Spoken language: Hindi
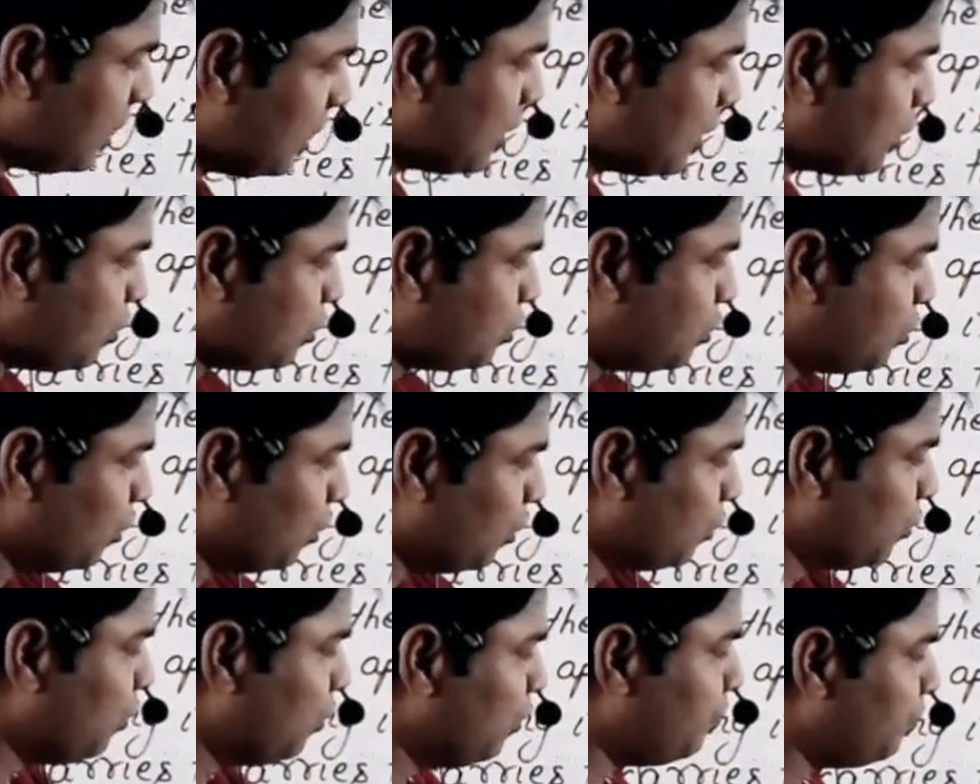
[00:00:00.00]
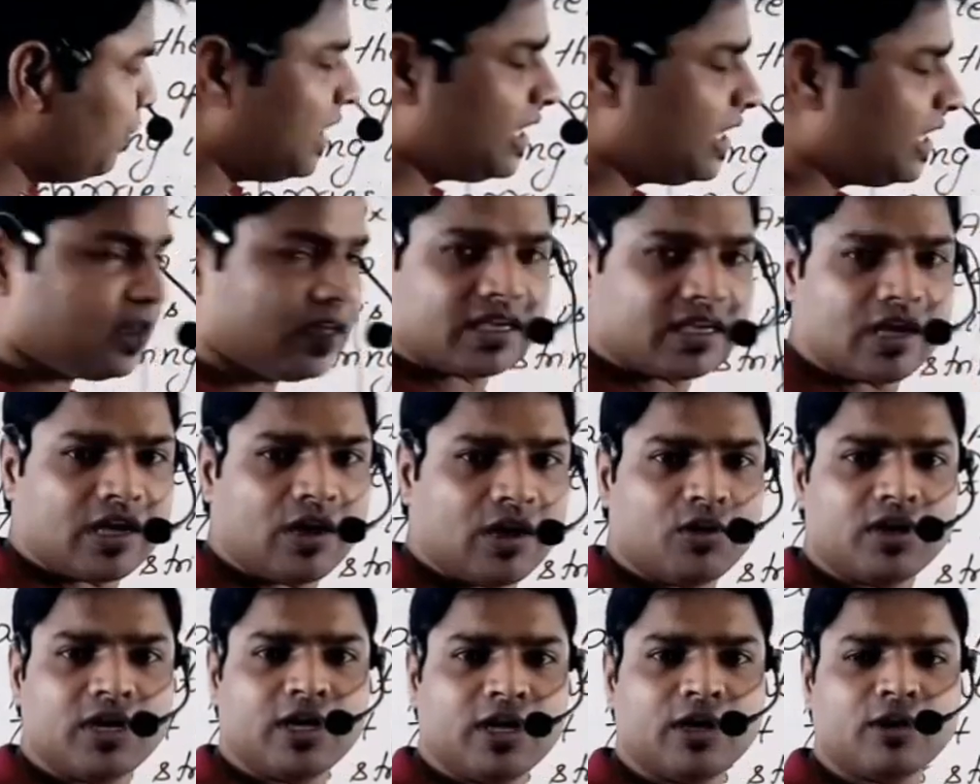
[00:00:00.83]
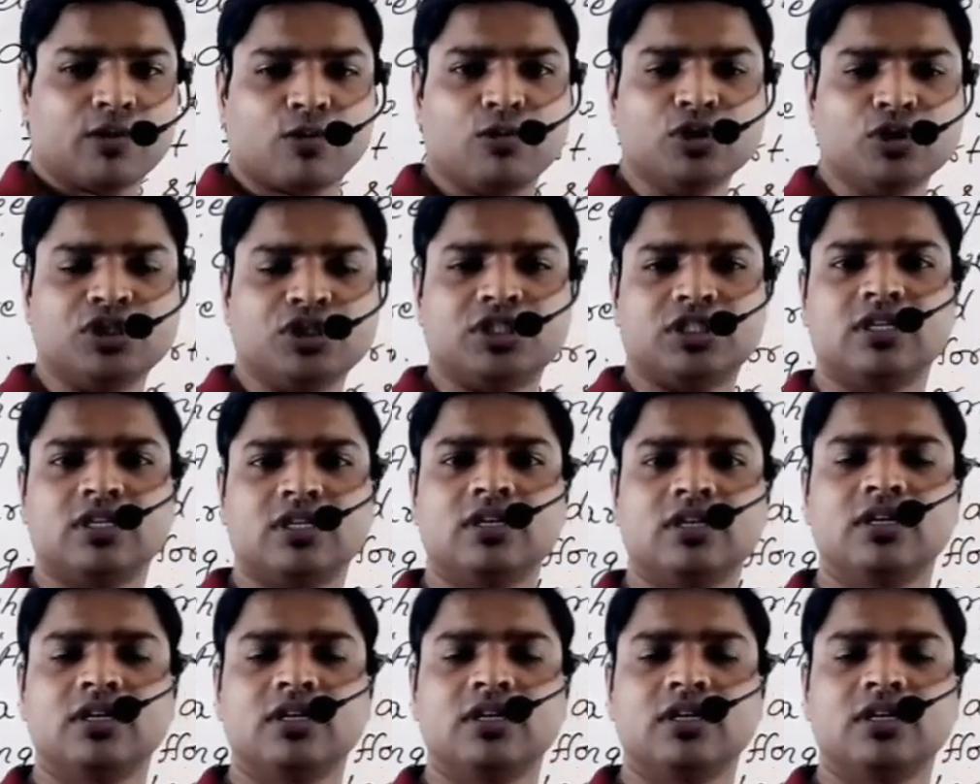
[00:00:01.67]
तो दोनों मिलके क्या हो रहा है कुछ